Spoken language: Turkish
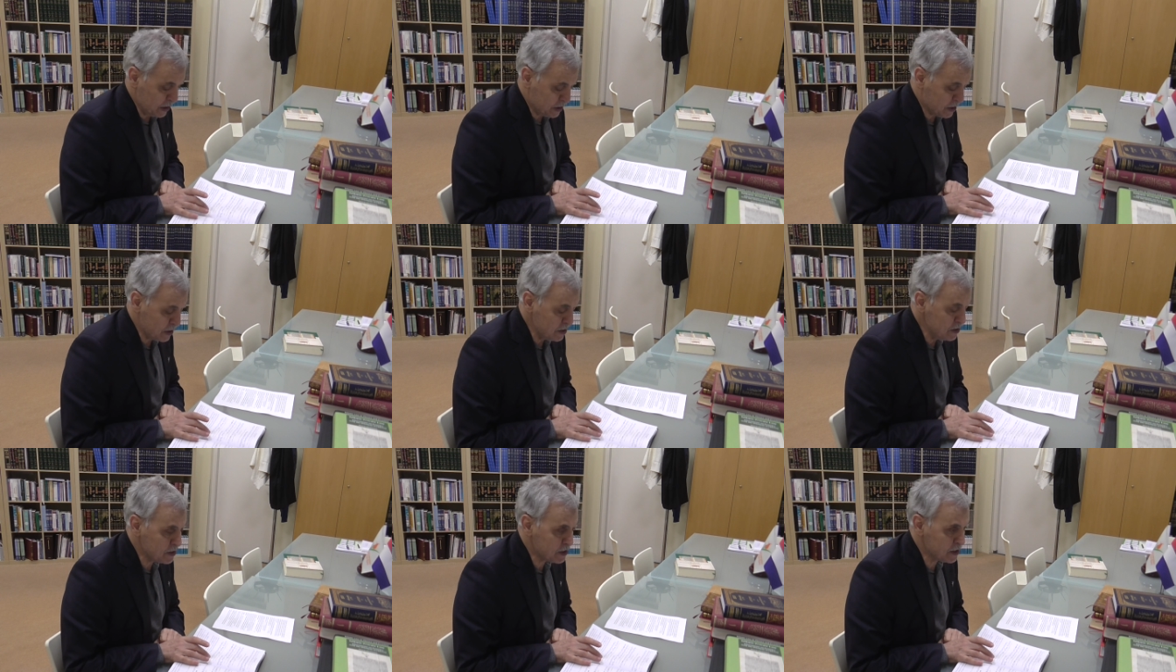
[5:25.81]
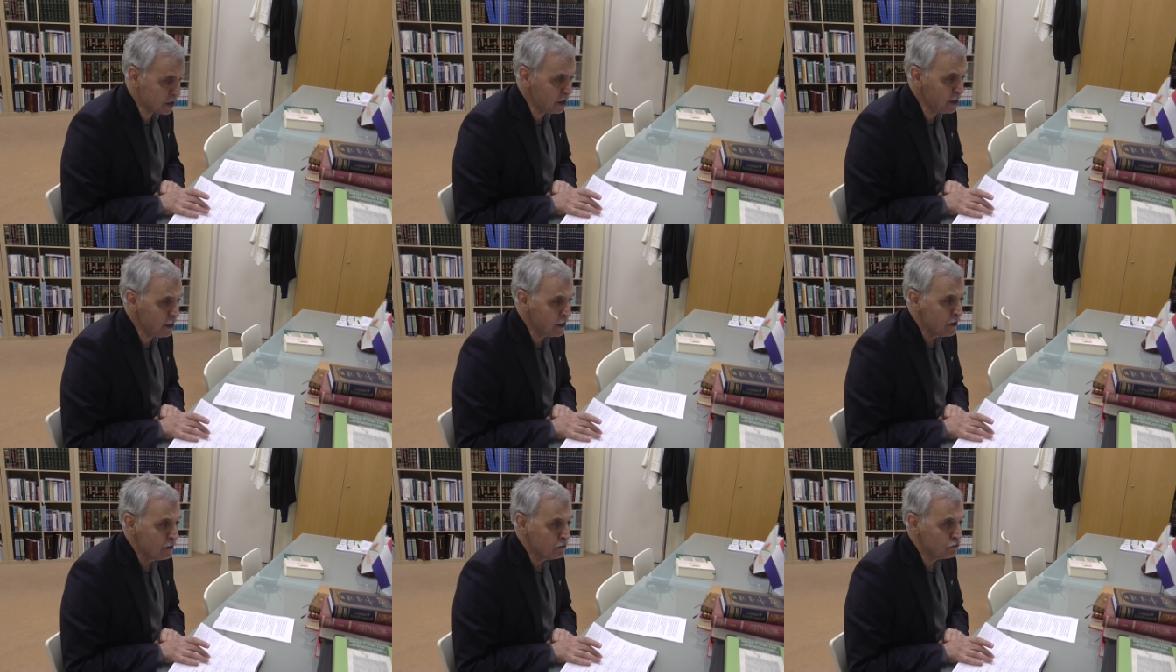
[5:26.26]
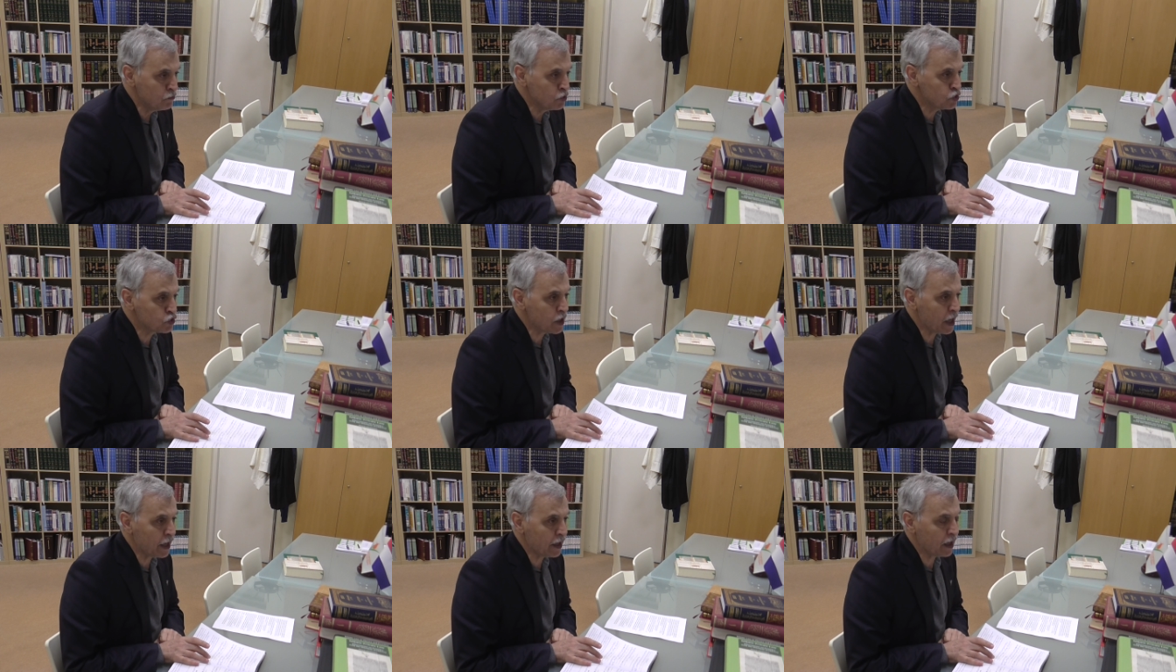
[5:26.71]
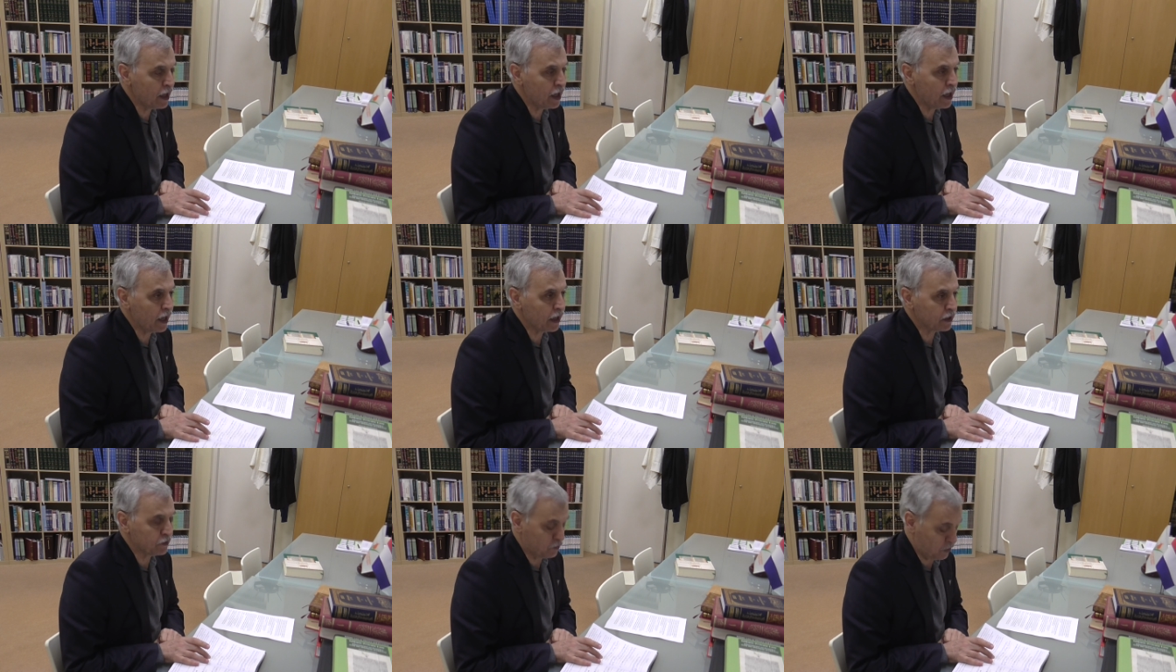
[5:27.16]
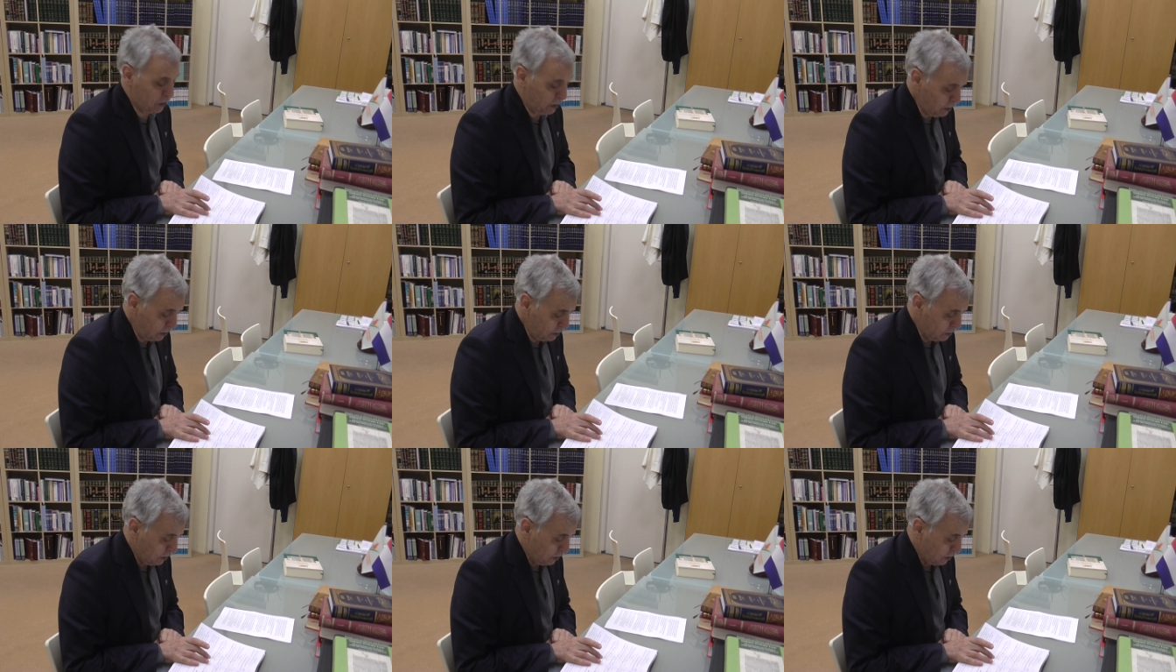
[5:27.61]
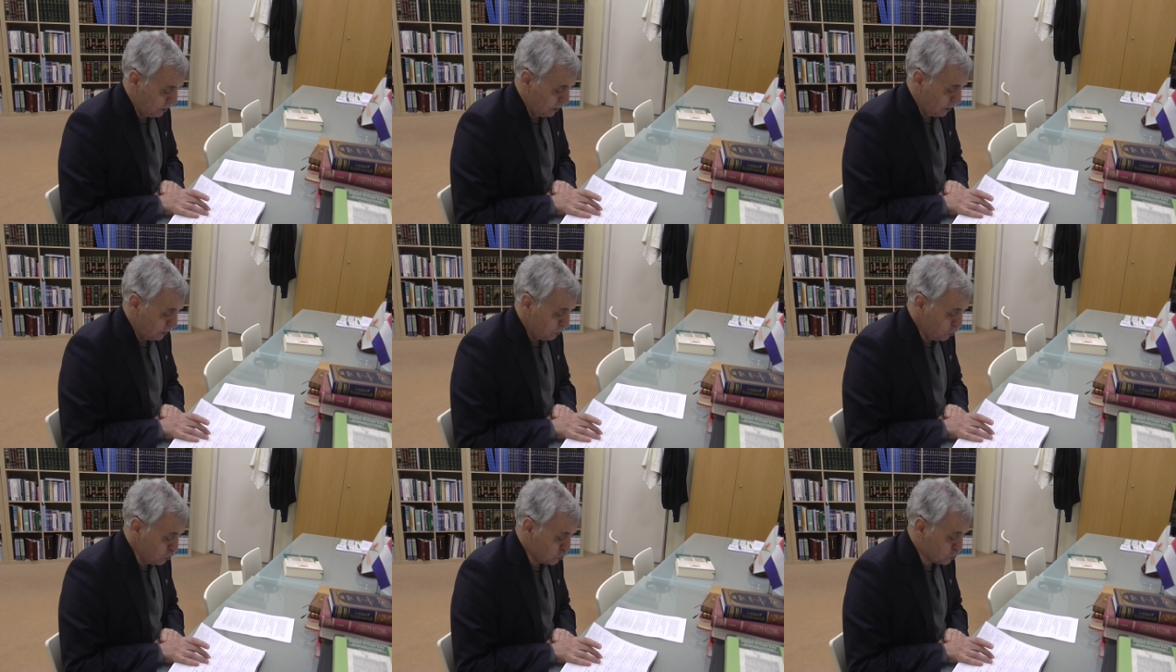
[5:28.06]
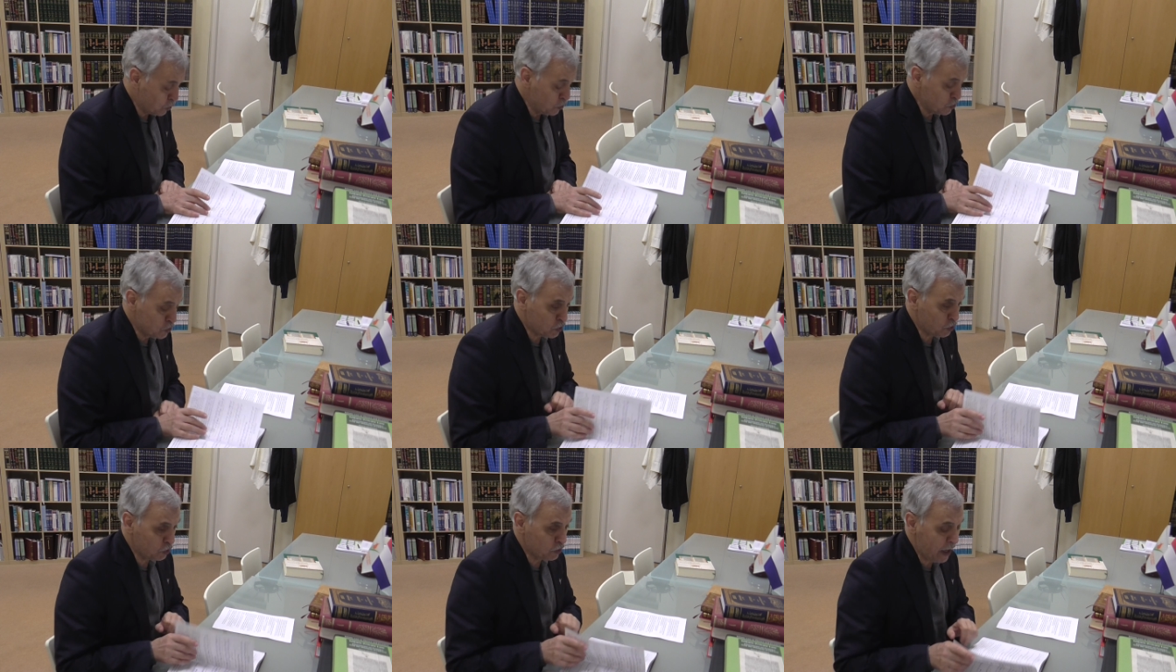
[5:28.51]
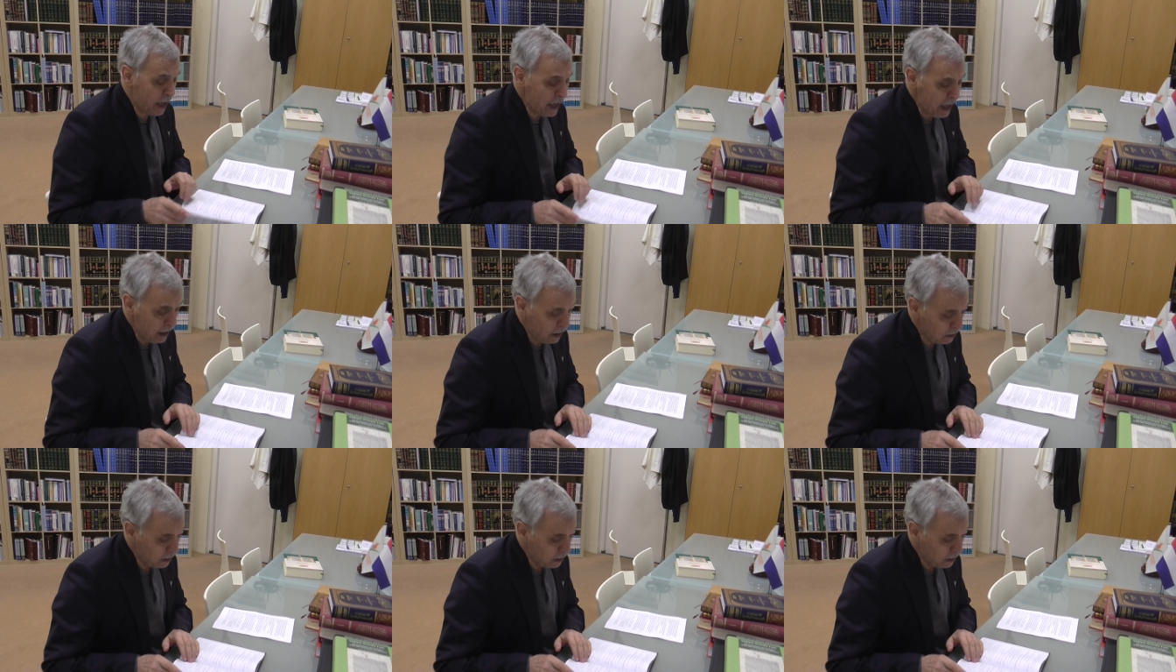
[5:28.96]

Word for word: İkincisi akti Üçüncüsü de